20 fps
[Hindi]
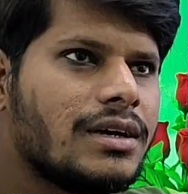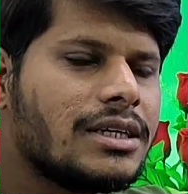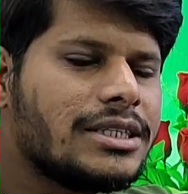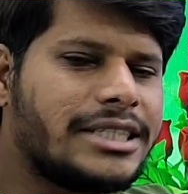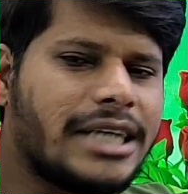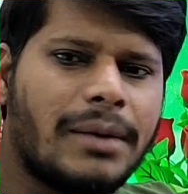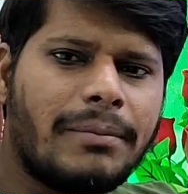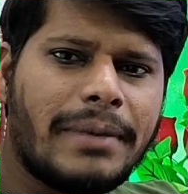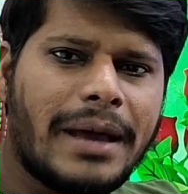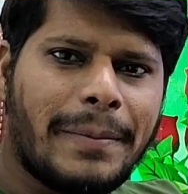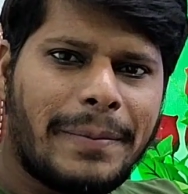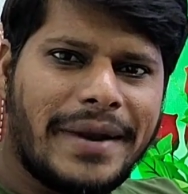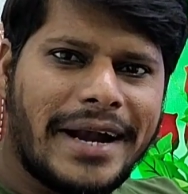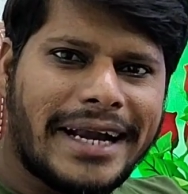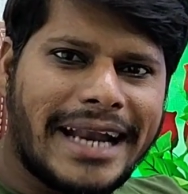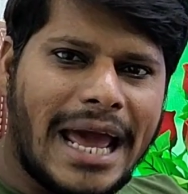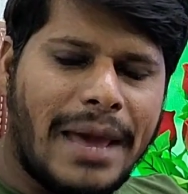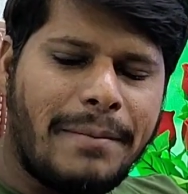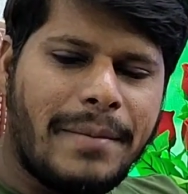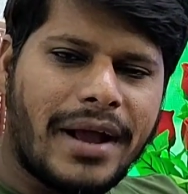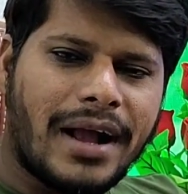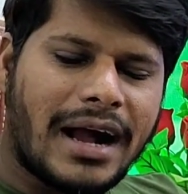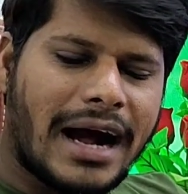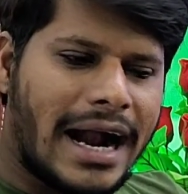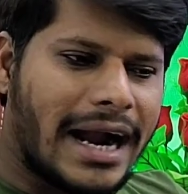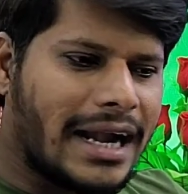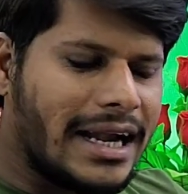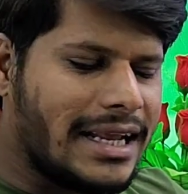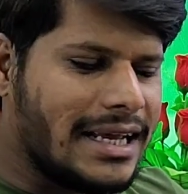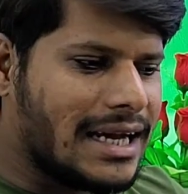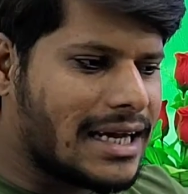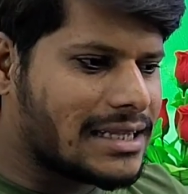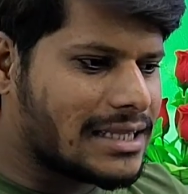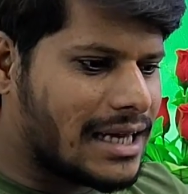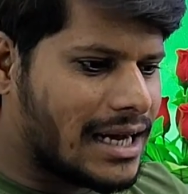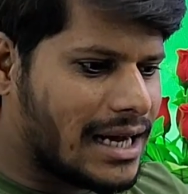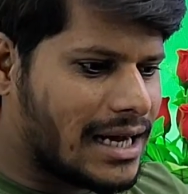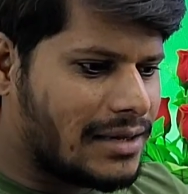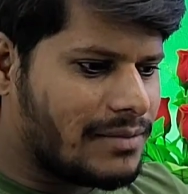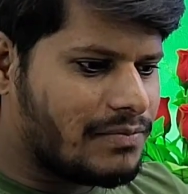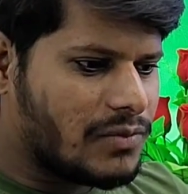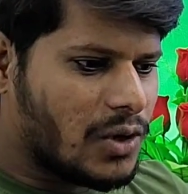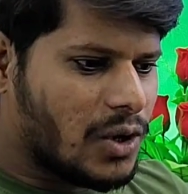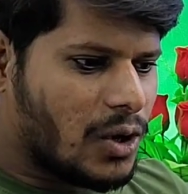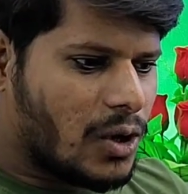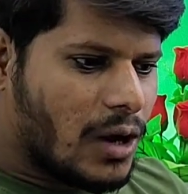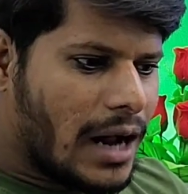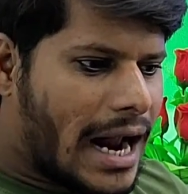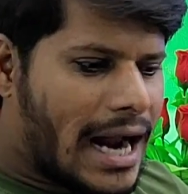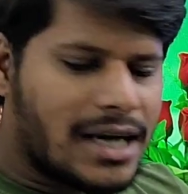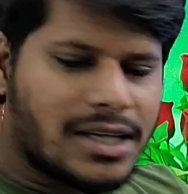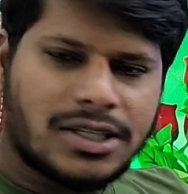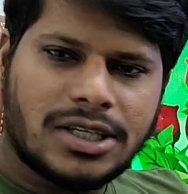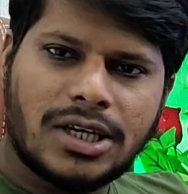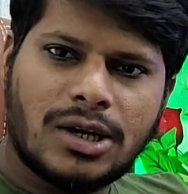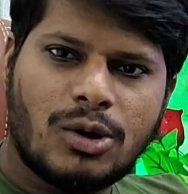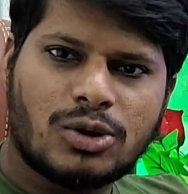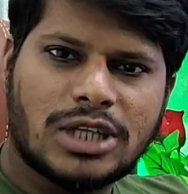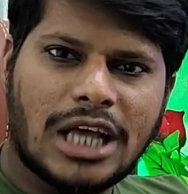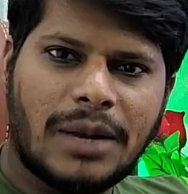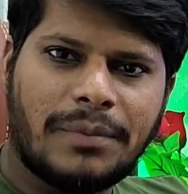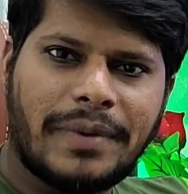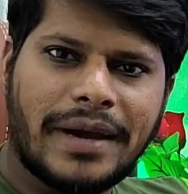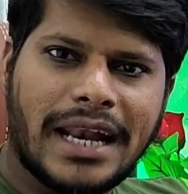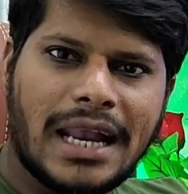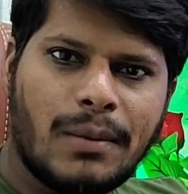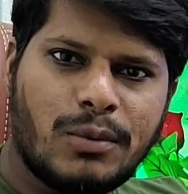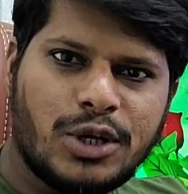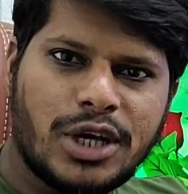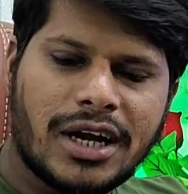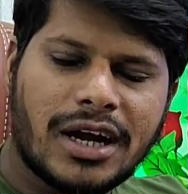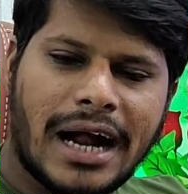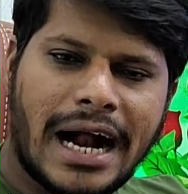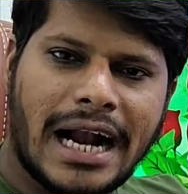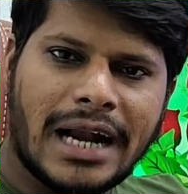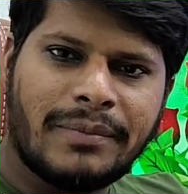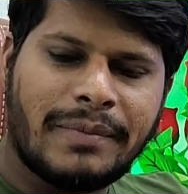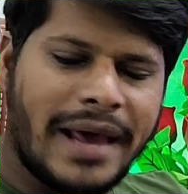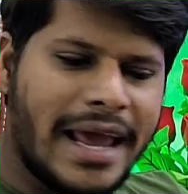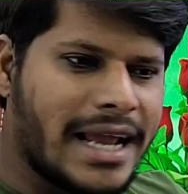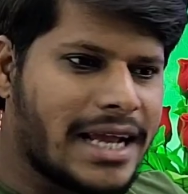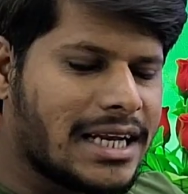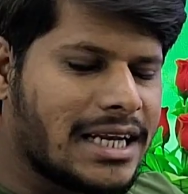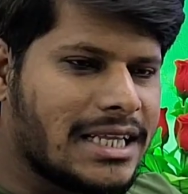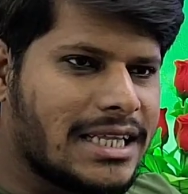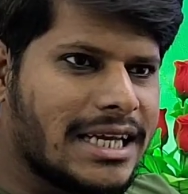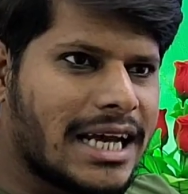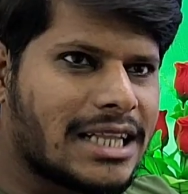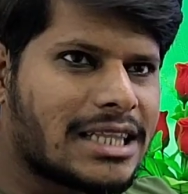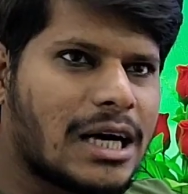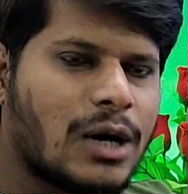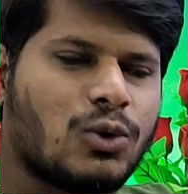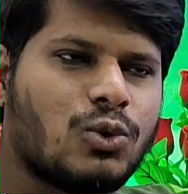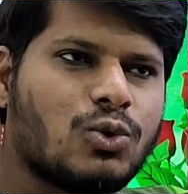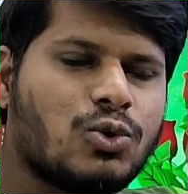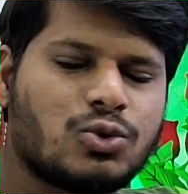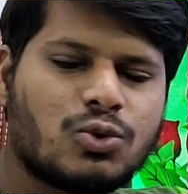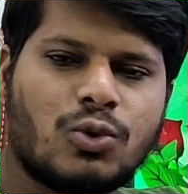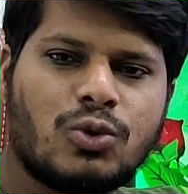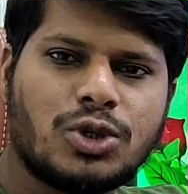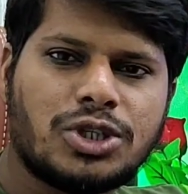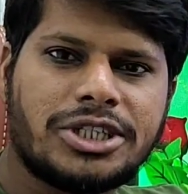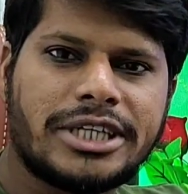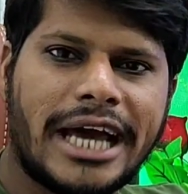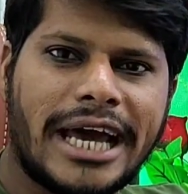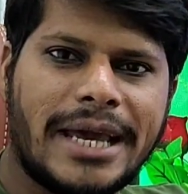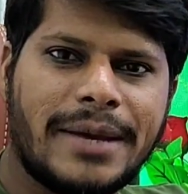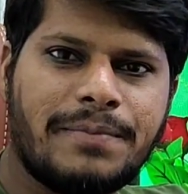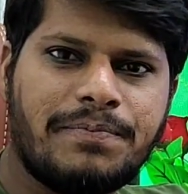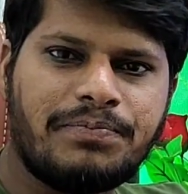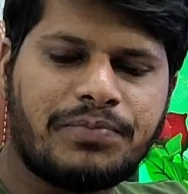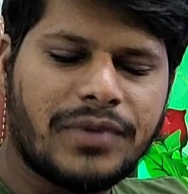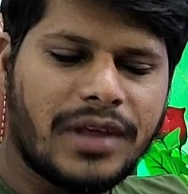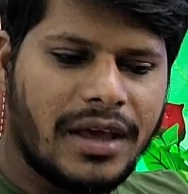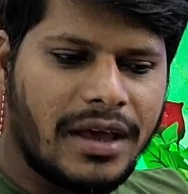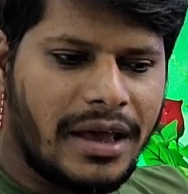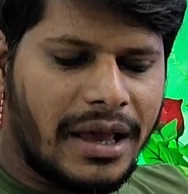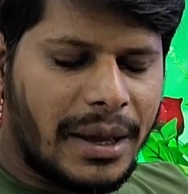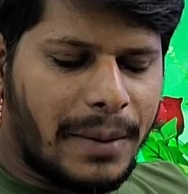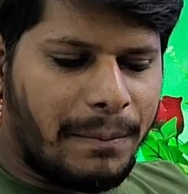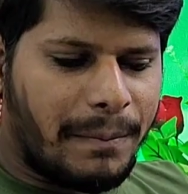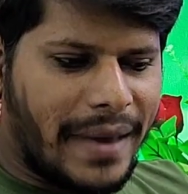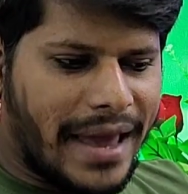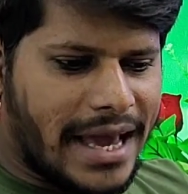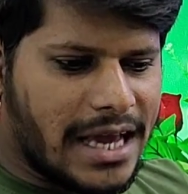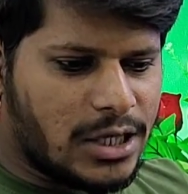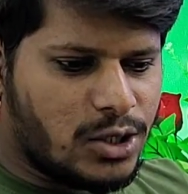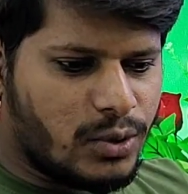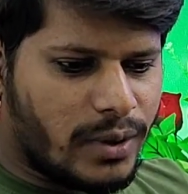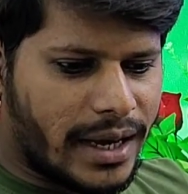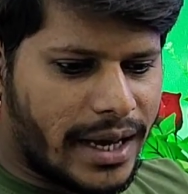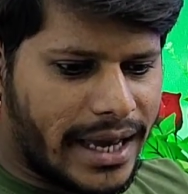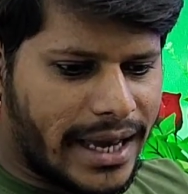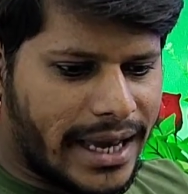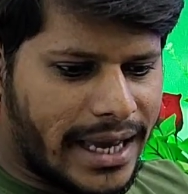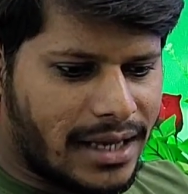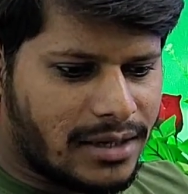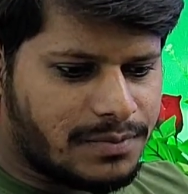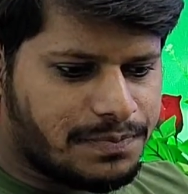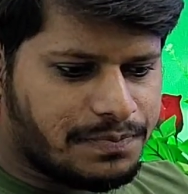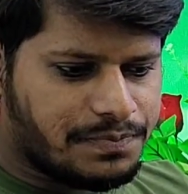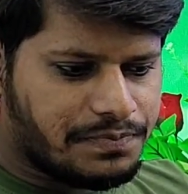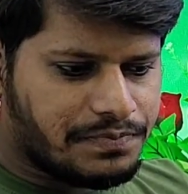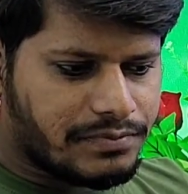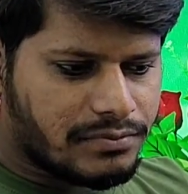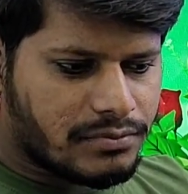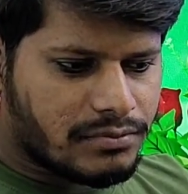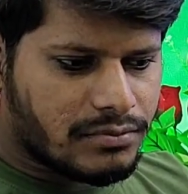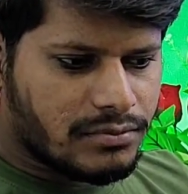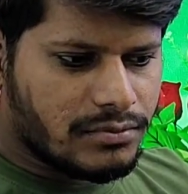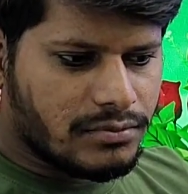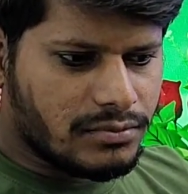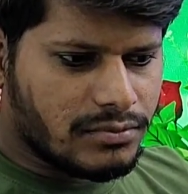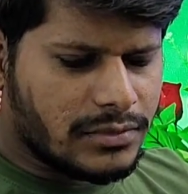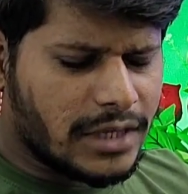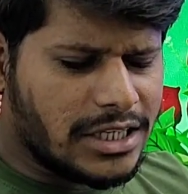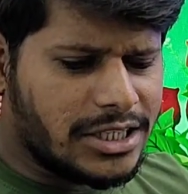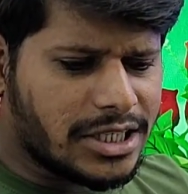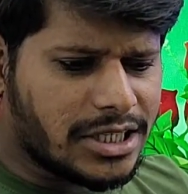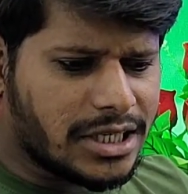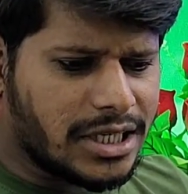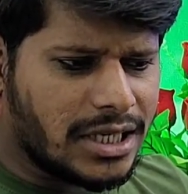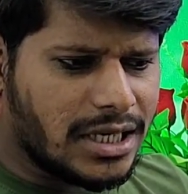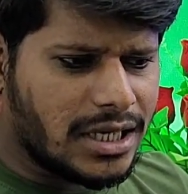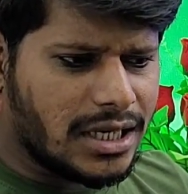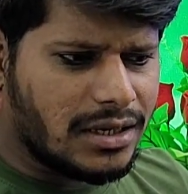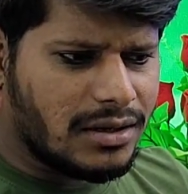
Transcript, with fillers: जब मैं अपने टाइम में कार्ड लिया था आठ से नौ साल पहले मुझे कार्ड बैंक ने दिया था उस टाइम बैंक जो है जैसे कि